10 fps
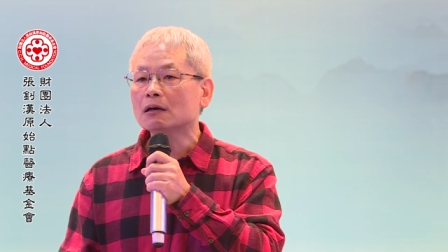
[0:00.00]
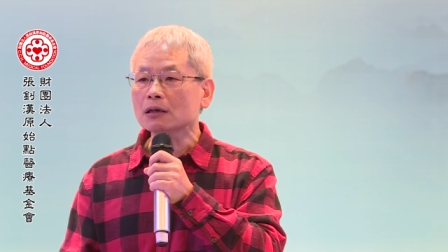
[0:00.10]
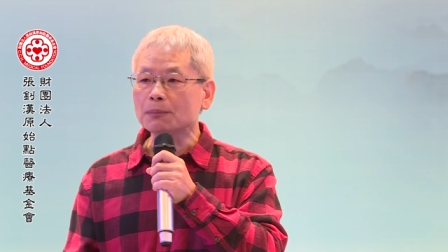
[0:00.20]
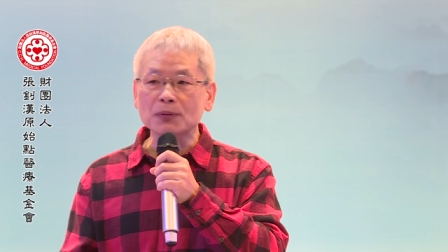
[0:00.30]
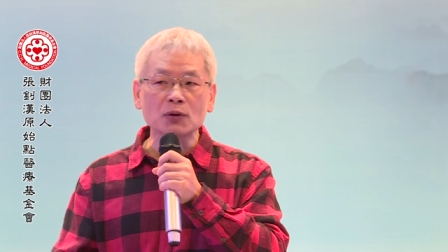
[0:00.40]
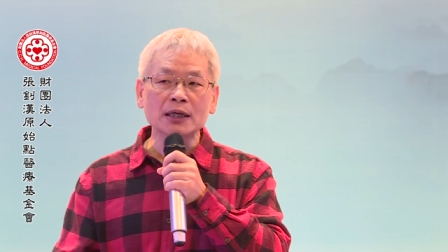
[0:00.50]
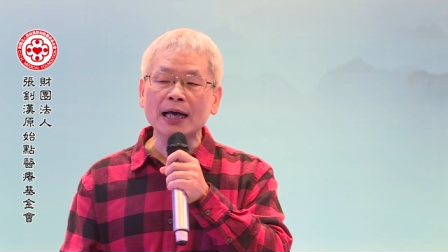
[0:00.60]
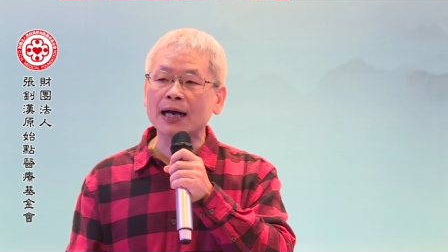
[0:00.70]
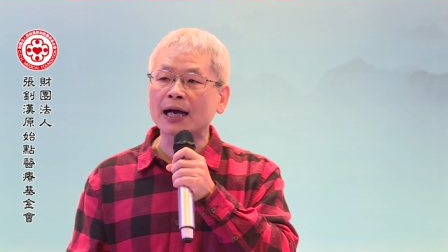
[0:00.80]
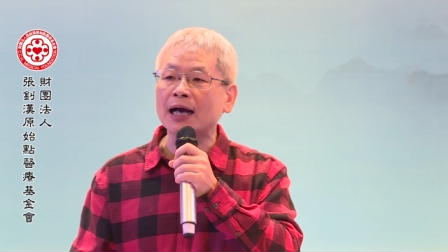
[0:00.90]
那不一
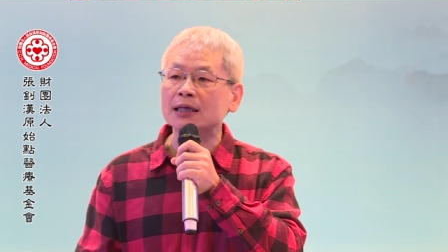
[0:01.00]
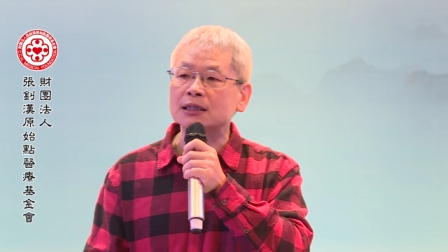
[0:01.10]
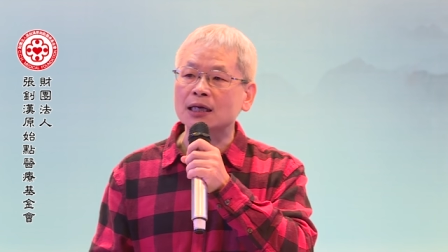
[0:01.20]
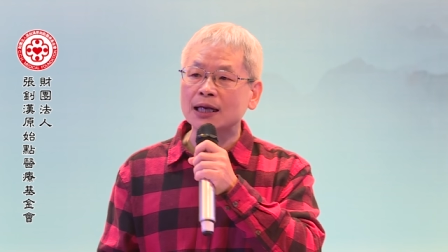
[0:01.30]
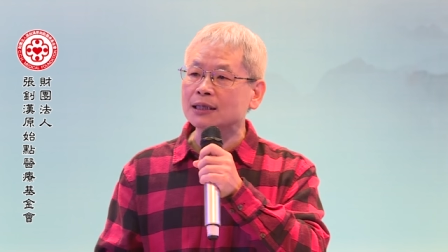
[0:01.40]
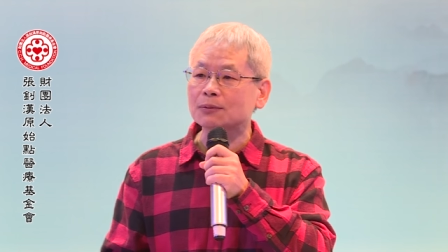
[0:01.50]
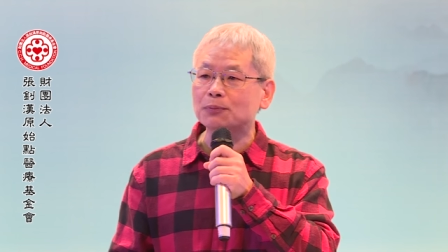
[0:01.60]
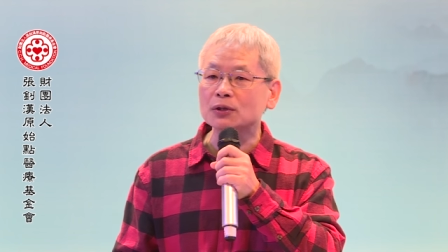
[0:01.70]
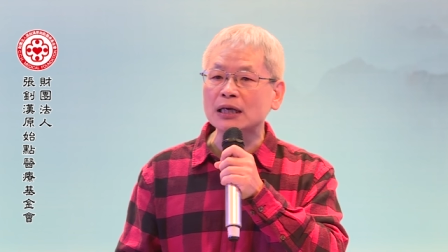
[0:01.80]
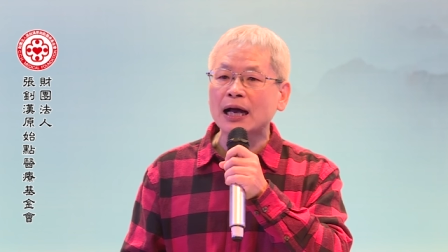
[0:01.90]
样啊，显然是
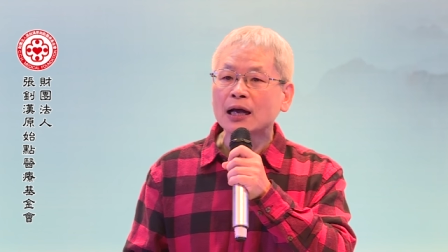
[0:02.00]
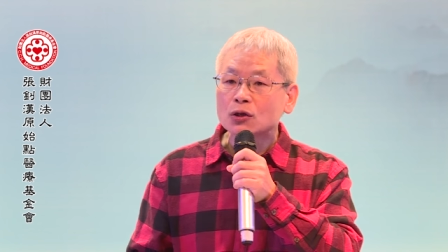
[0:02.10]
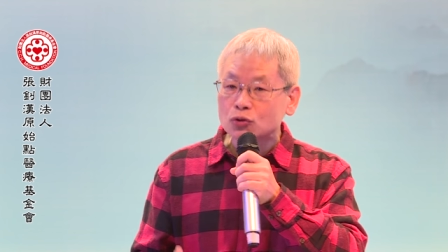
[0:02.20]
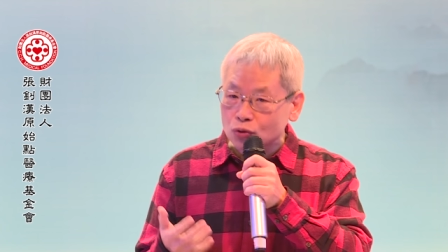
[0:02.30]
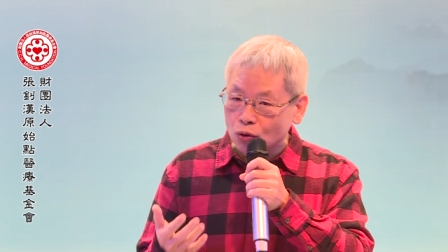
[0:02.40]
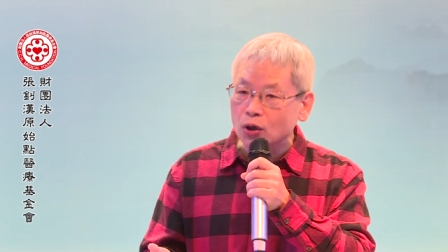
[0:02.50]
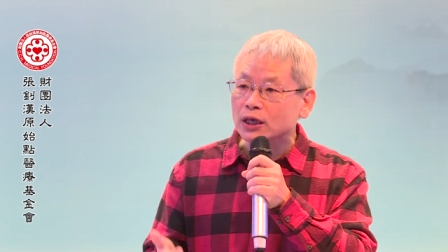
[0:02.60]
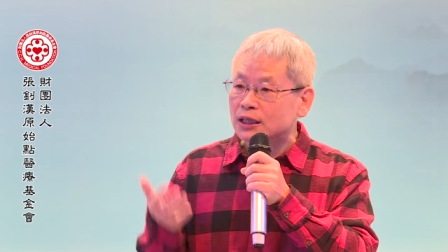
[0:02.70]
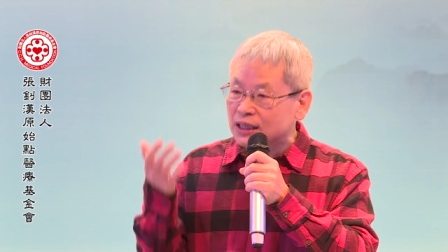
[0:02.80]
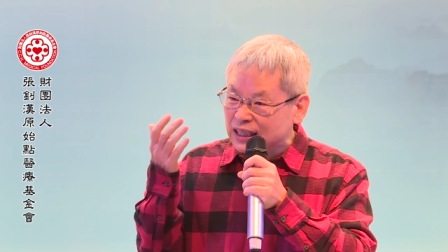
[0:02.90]
不一样。所
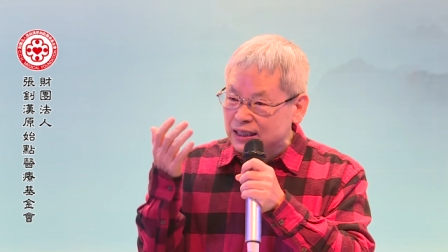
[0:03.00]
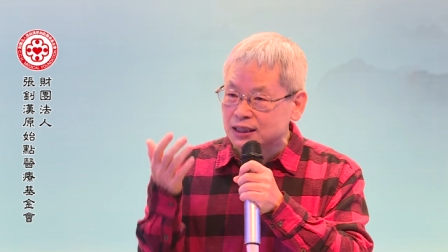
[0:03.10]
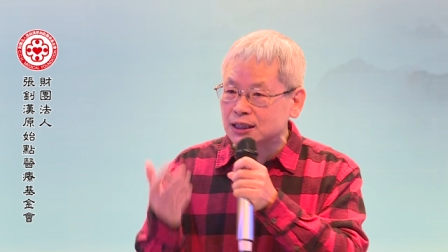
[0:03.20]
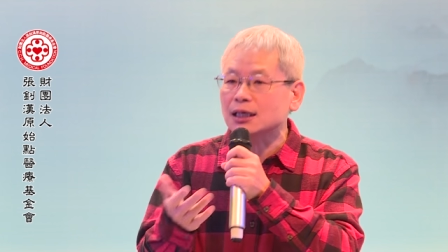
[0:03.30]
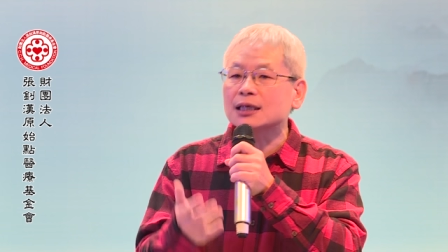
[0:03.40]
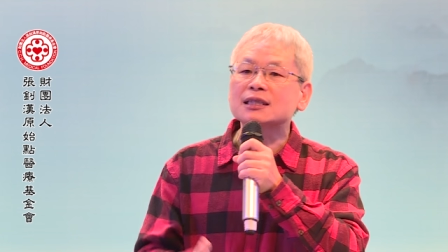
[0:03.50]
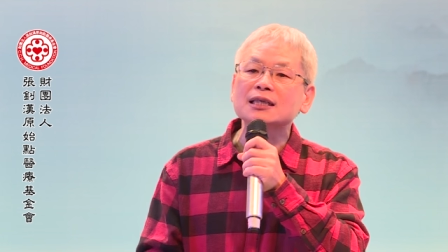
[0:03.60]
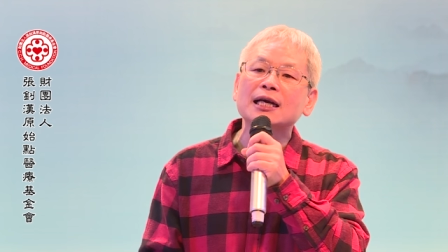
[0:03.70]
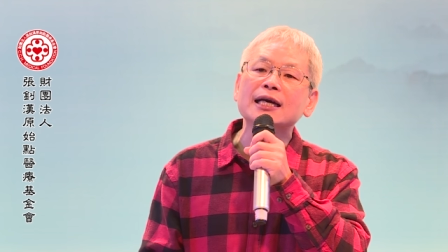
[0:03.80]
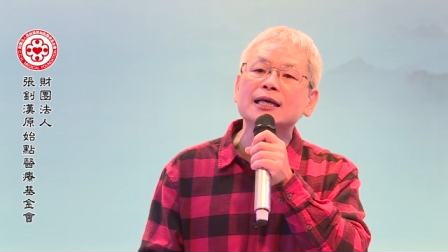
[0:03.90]
以性是
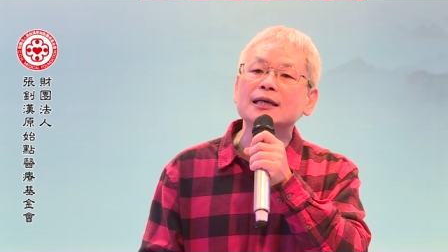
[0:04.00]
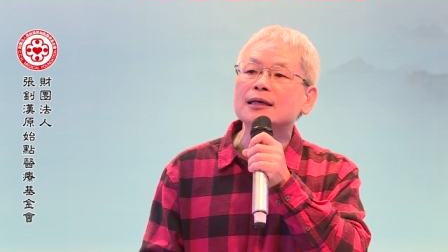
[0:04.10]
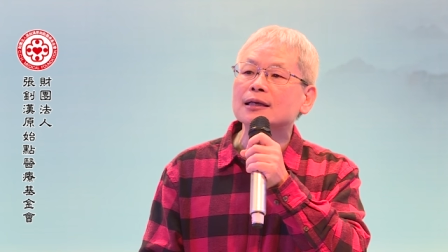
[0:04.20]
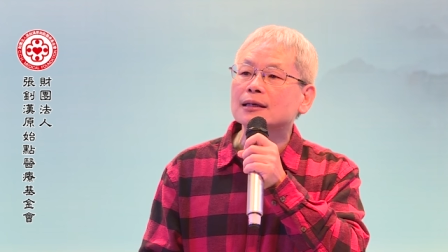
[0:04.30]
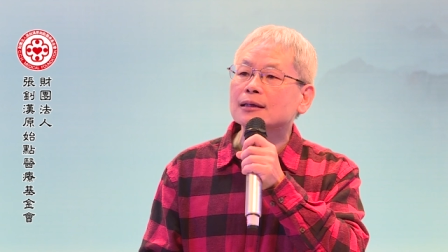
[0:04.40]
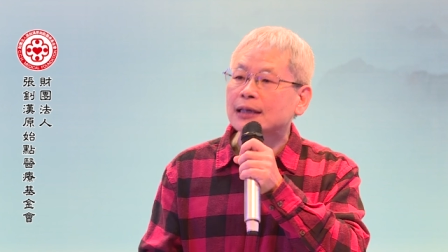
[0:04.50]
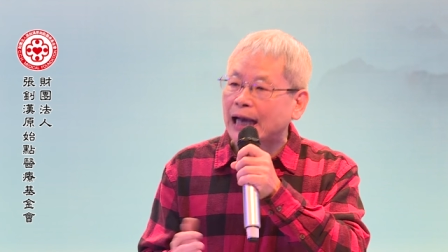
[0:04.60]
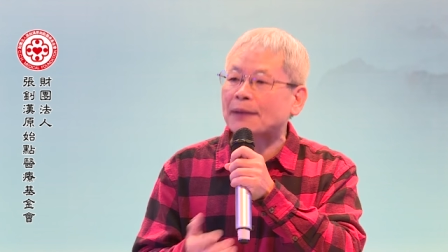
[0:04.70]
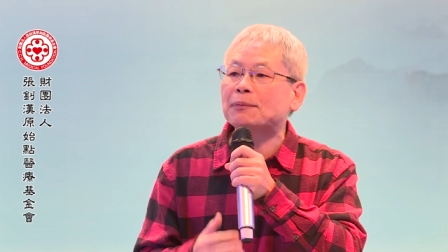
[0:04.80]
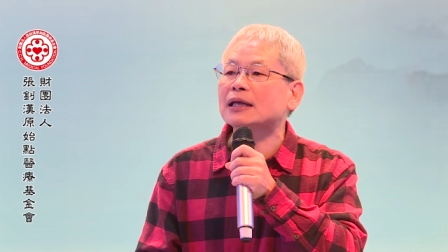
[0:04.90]
可以
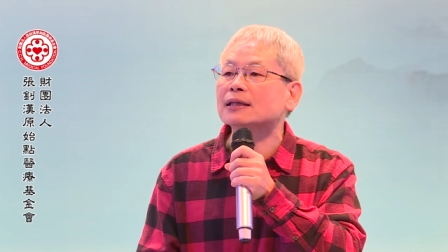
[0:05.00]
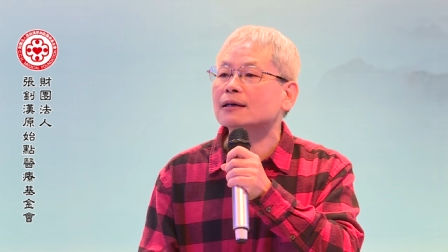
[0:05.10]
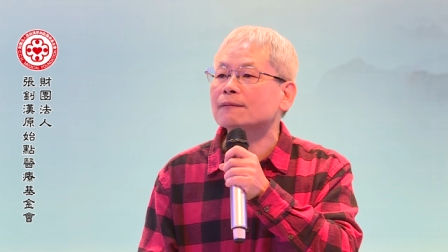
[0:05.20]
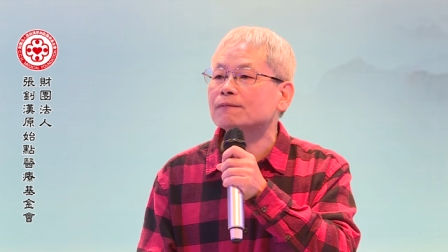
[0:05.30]
改变的，